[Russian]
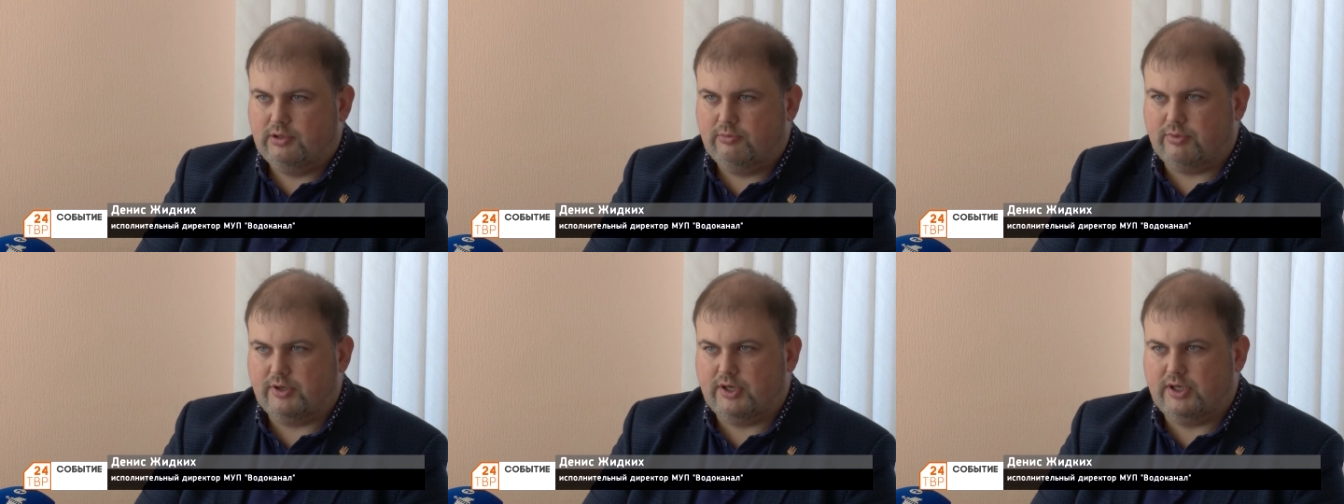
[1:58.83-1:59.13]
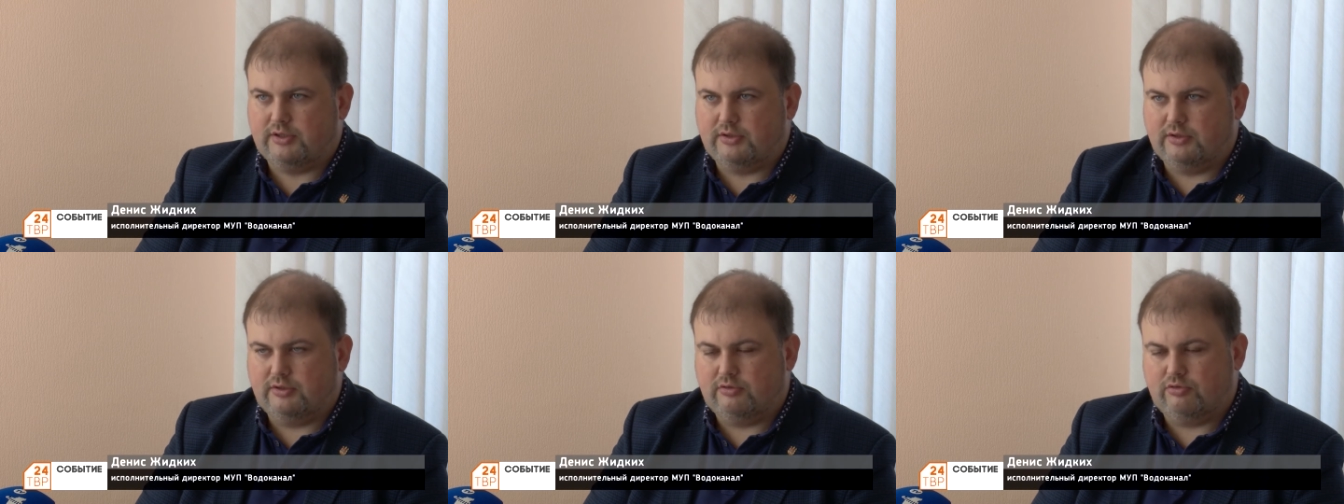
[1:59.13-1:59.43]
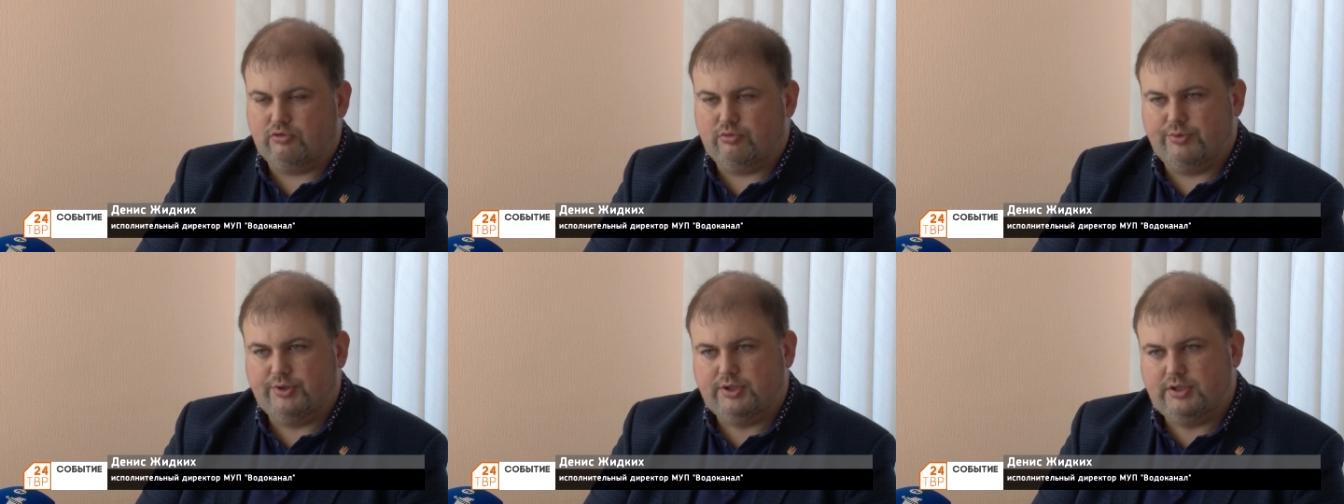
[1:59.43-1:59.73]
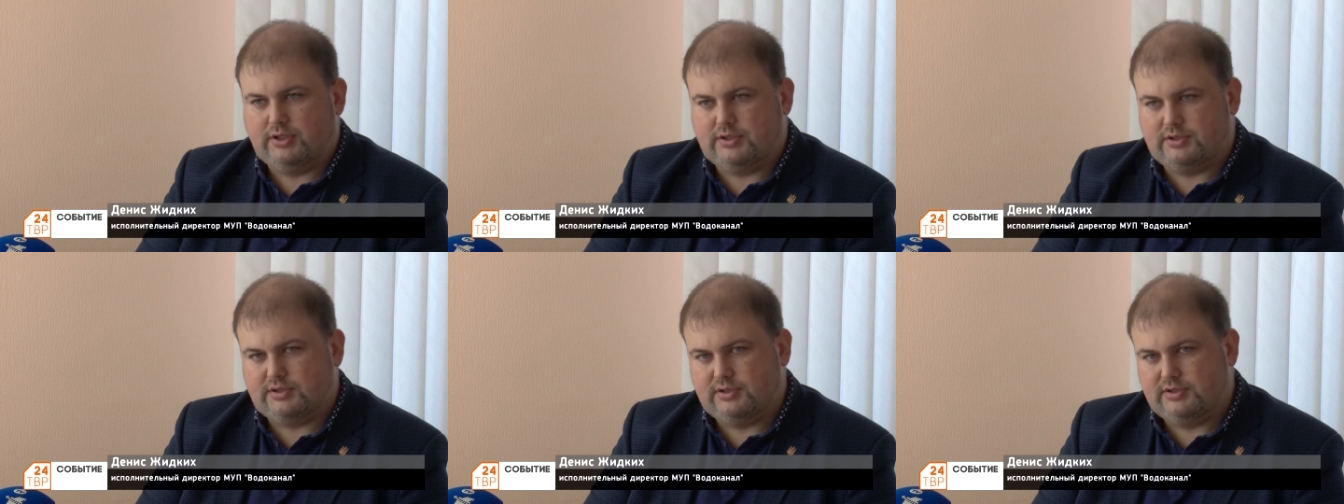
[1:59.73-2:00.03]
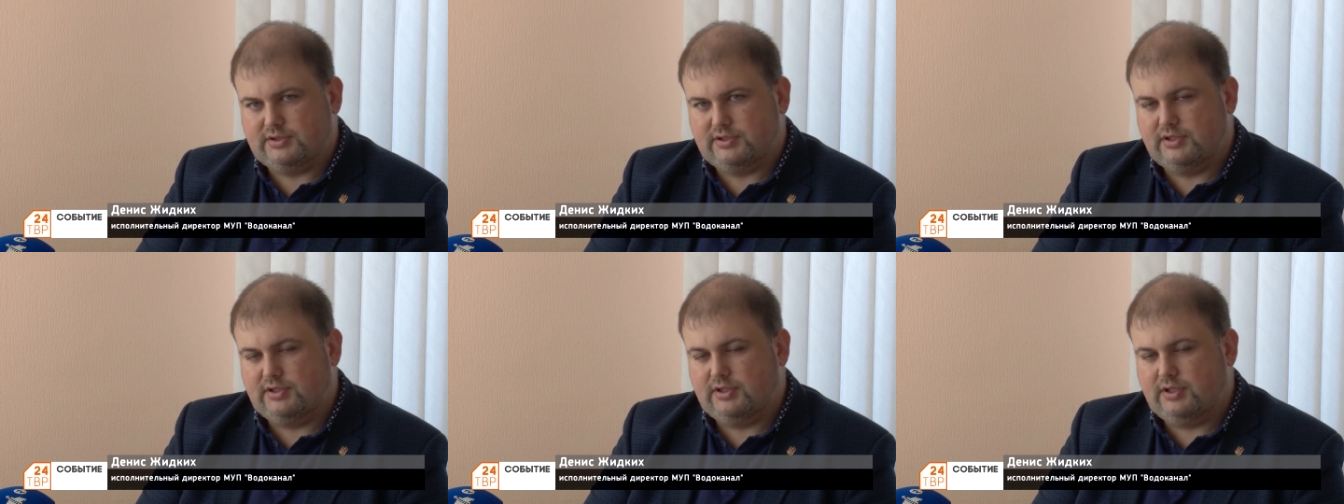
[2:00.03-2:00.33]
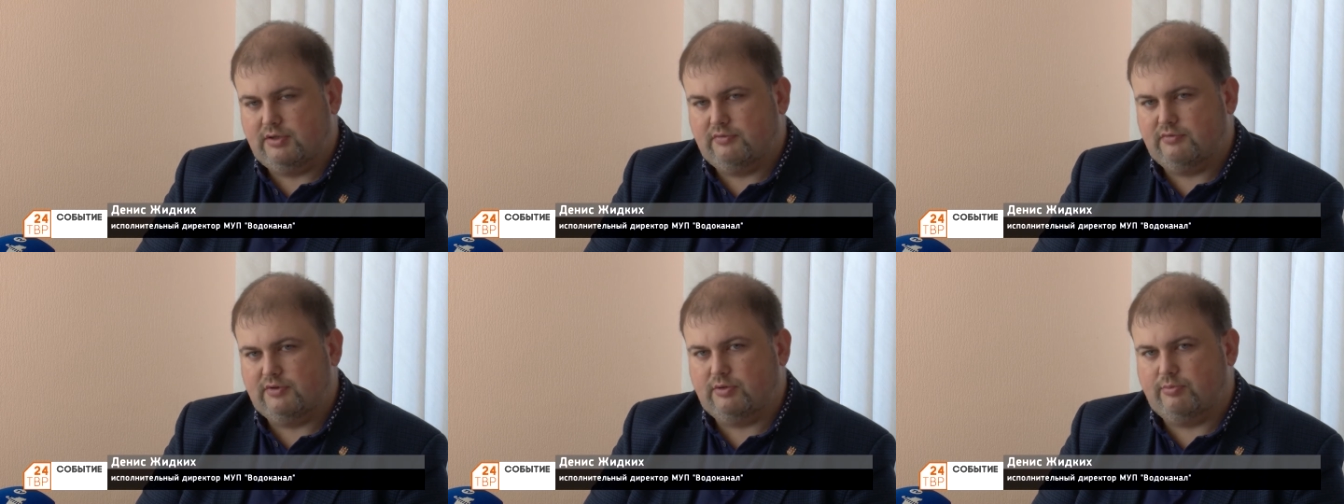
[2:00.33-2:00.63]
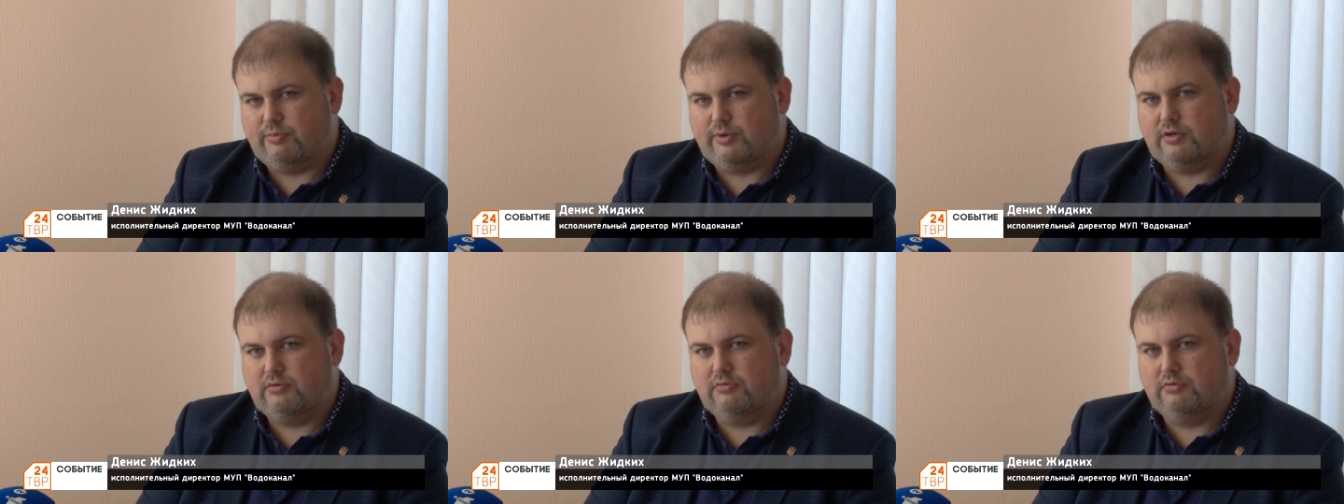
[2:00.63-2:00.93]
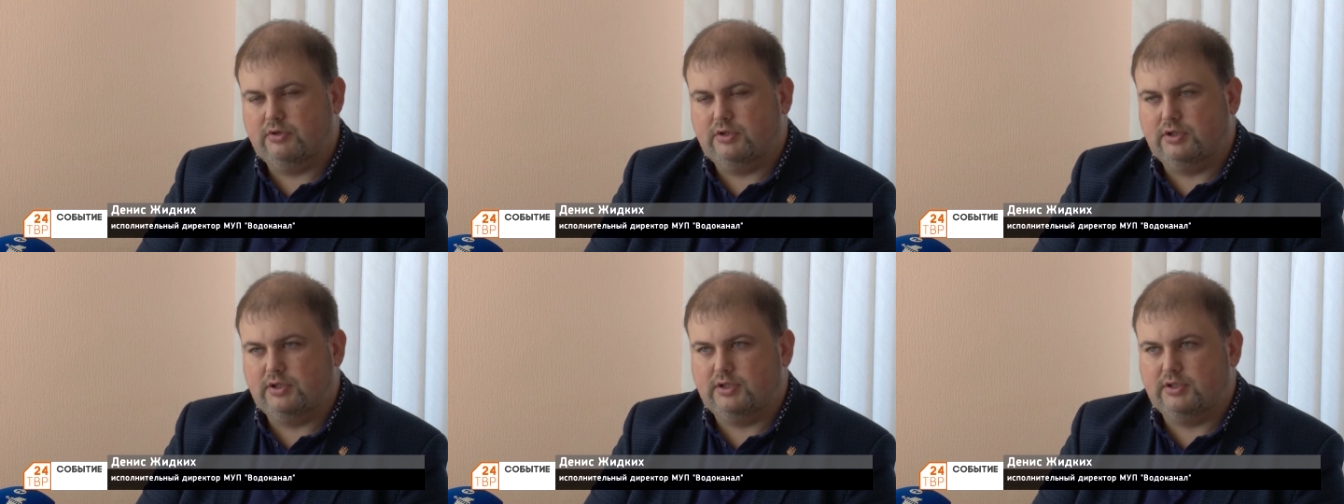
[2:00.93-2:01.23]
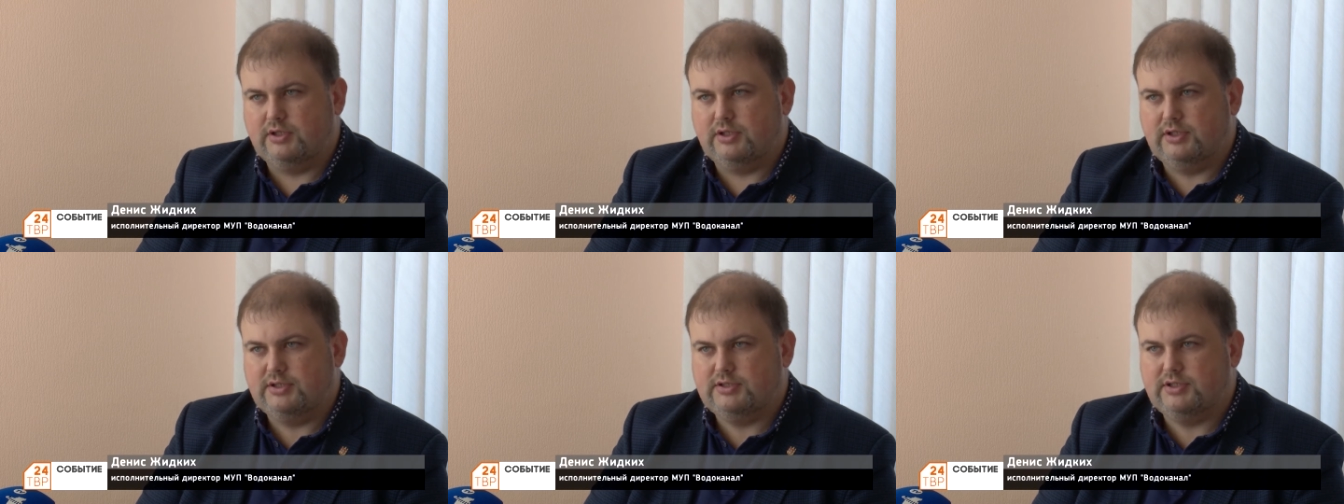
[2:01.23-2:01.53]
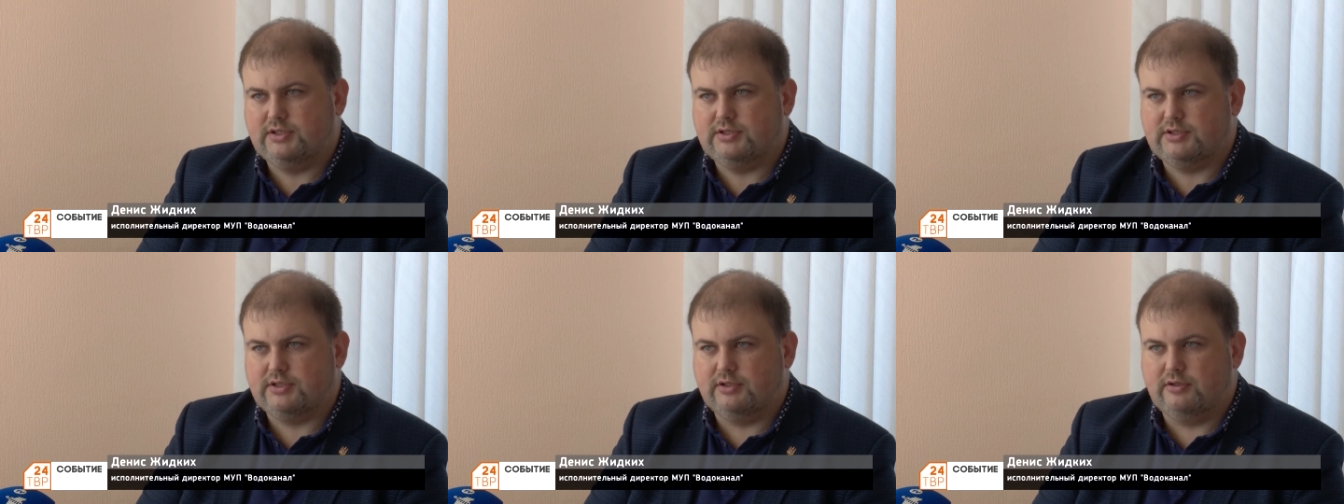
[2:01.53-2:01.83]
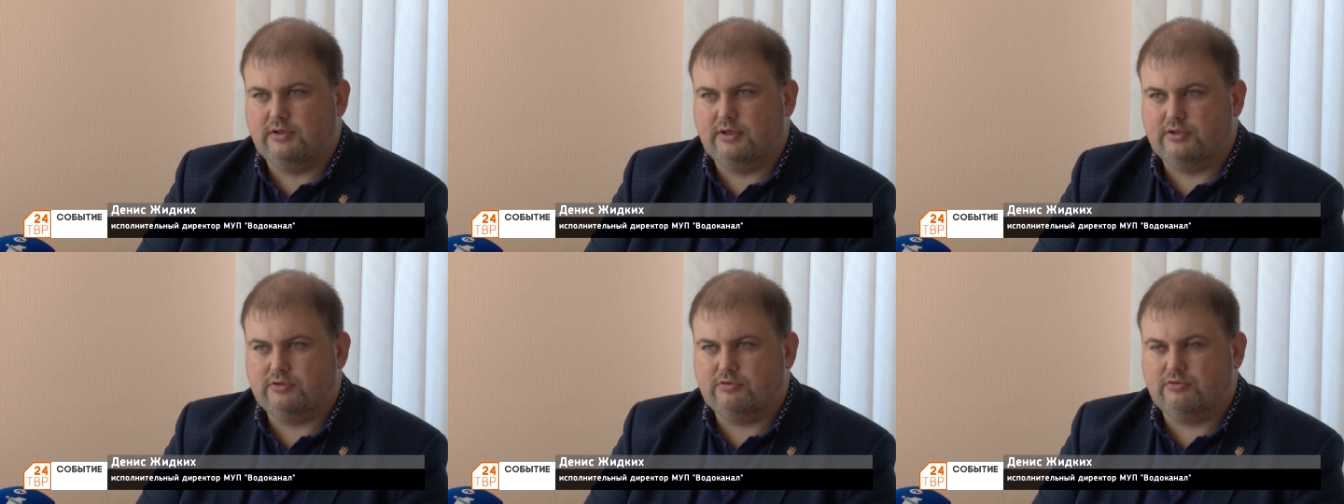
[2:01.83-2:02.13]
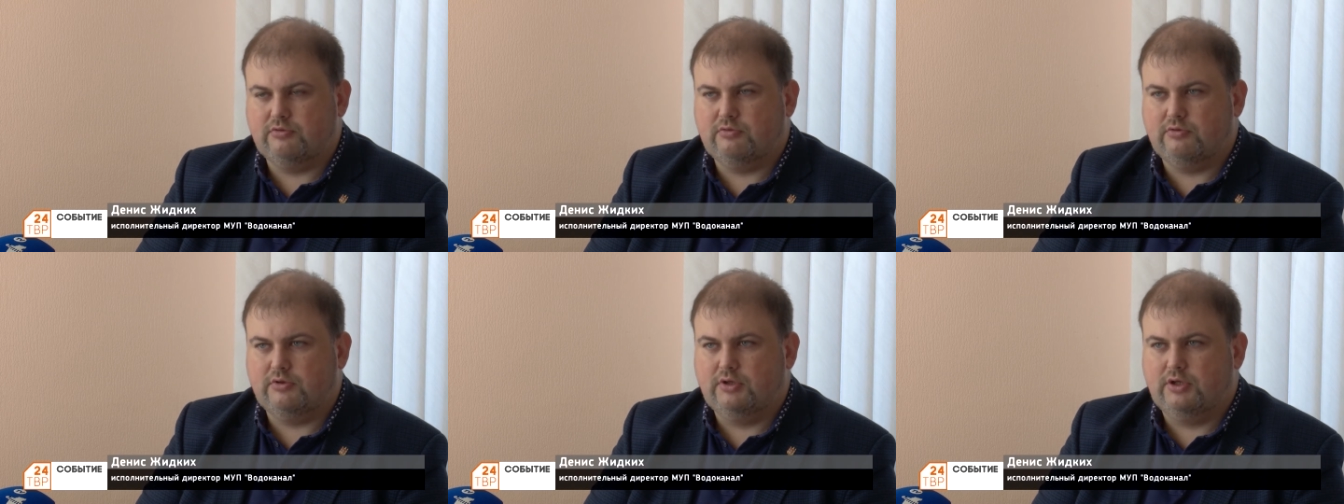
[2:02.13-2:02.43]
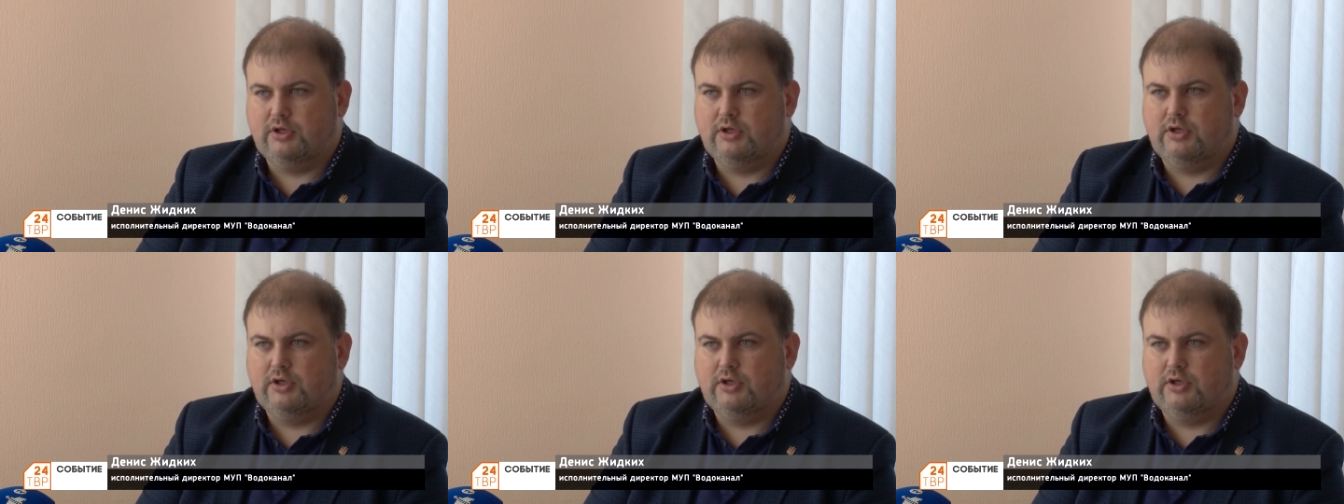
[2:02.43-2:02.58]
проектная документация сетей водопровода и канализации городского